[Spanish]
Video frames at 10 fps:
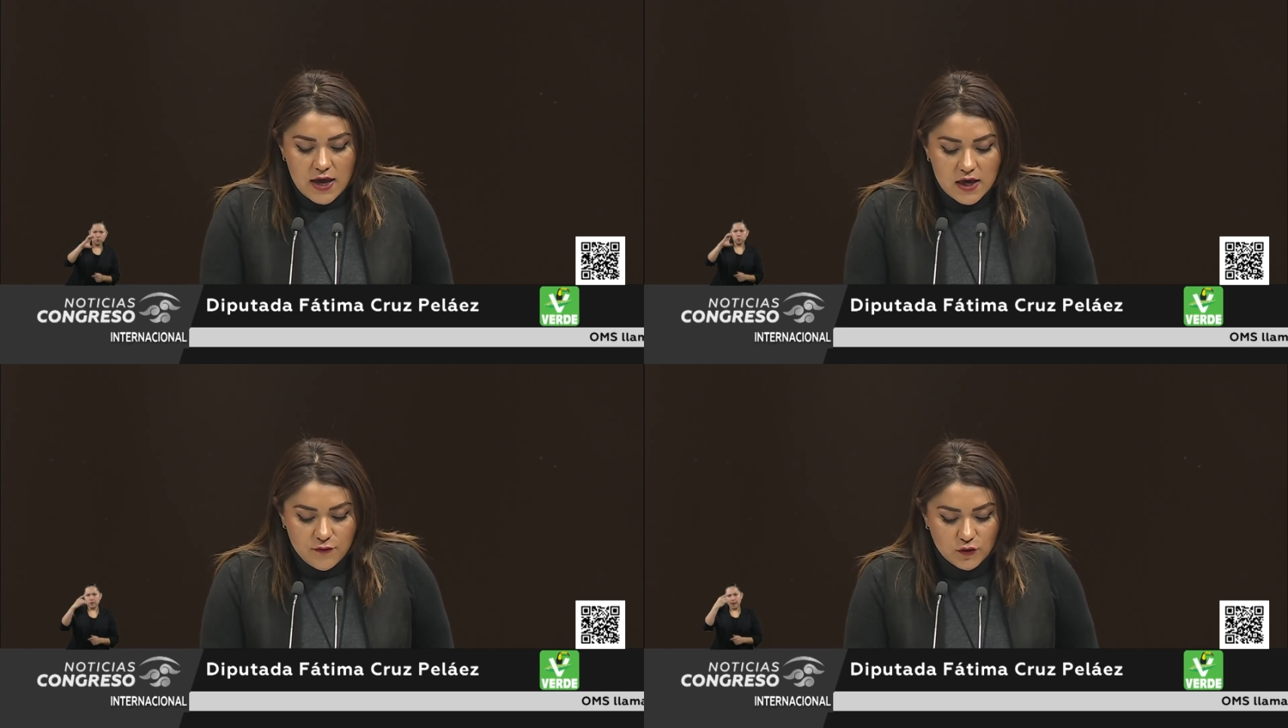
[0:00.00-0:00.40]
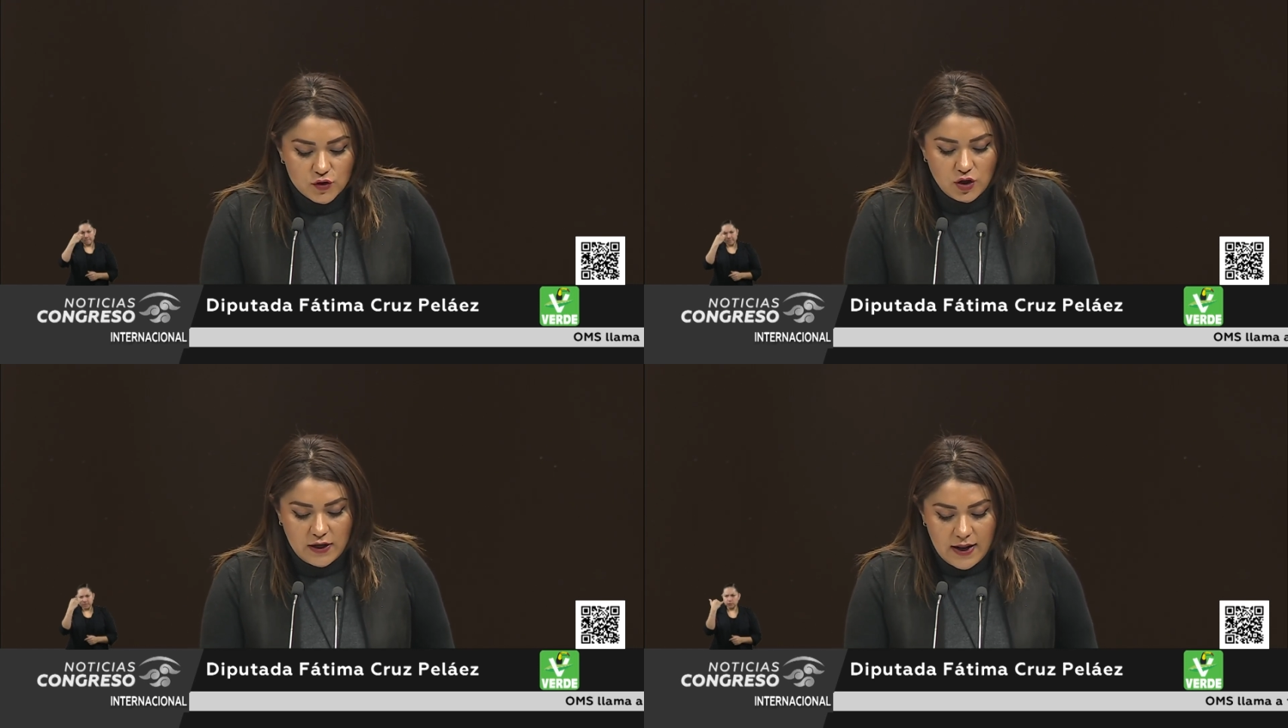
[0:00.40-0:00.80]
y
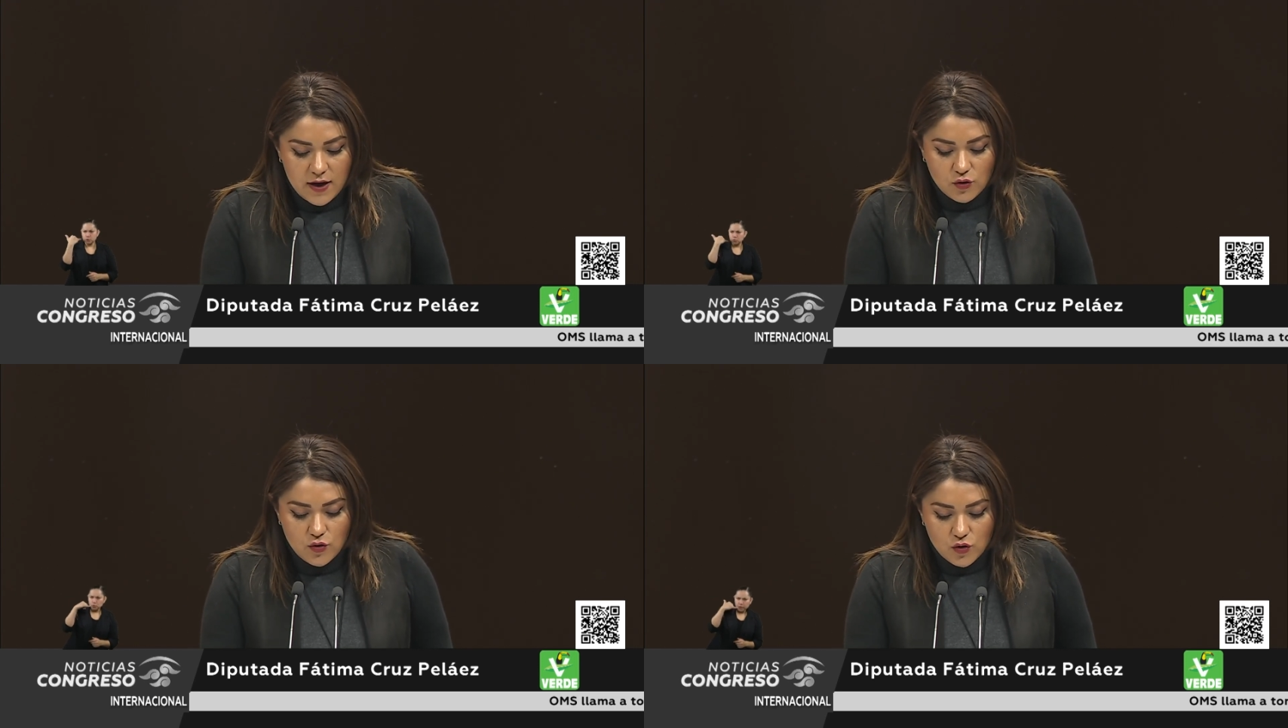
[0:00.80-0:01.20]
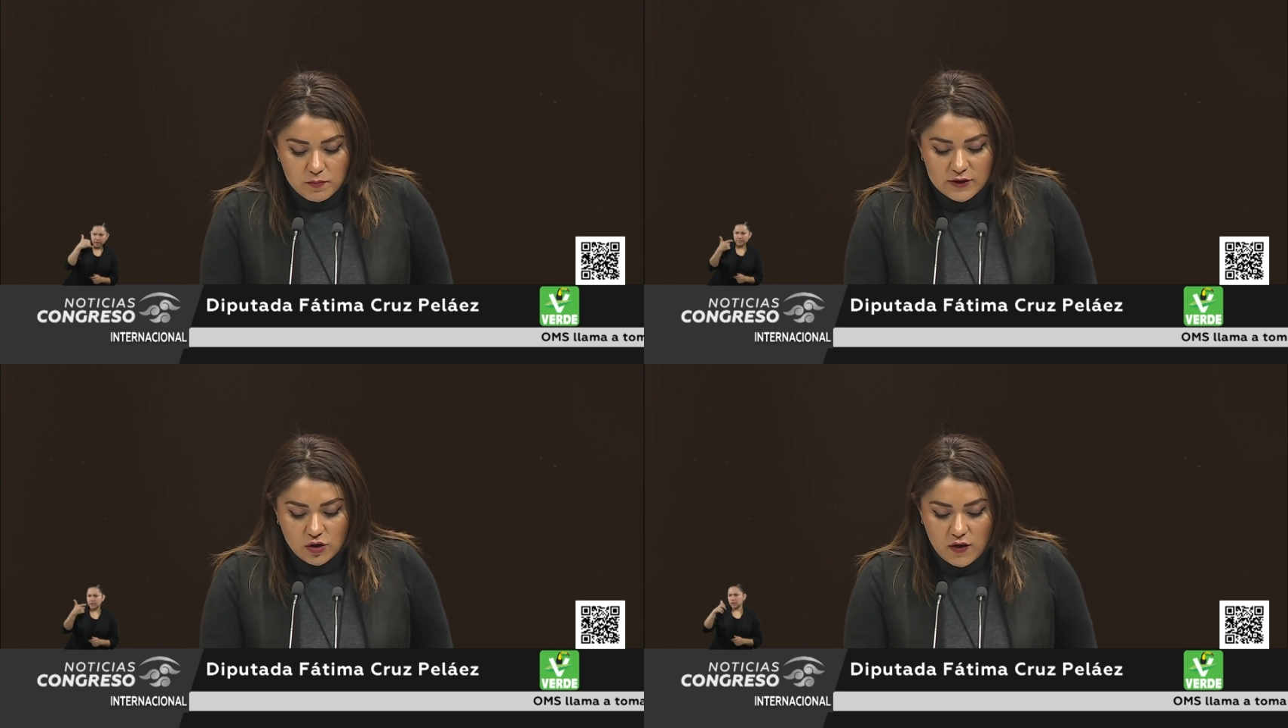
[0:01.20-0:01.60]
funcionará con un
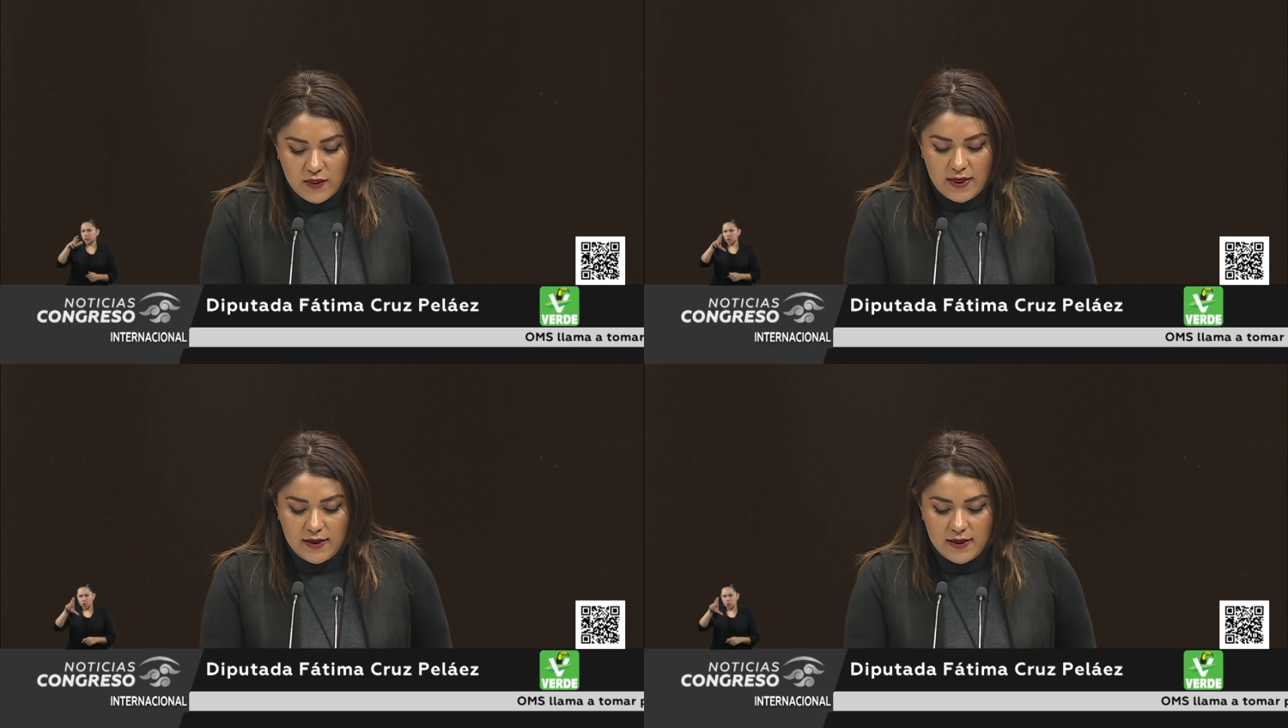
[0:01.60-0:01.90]
método de